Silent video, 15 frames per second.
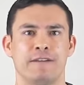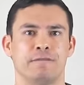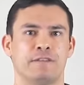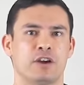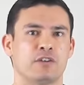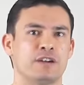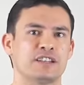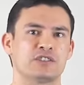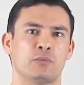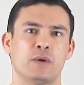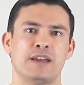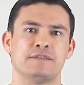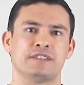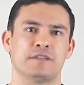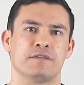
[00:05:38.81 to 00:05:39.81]
то
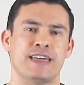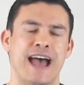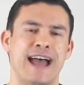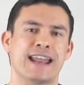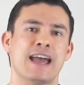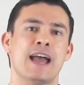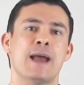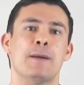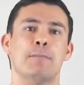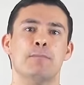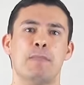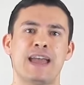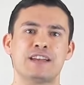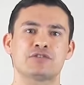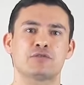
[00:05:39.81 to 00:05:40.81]
убедитесь, что она
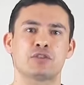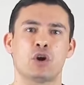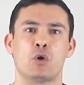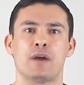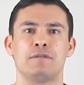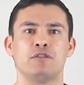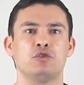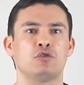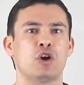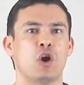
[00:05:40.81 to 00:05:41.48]
выглядит не слишком